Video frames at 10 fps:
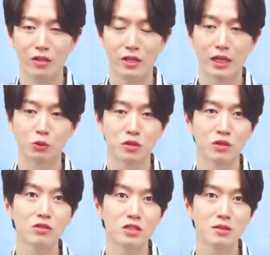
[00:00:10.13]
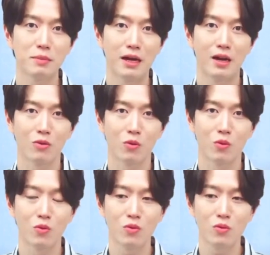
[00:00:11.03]
그러니까 또 쓰러지지
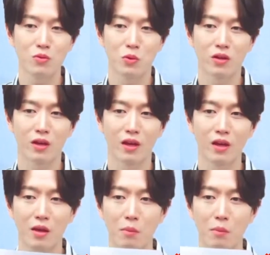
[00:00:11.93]
말라고 이렇게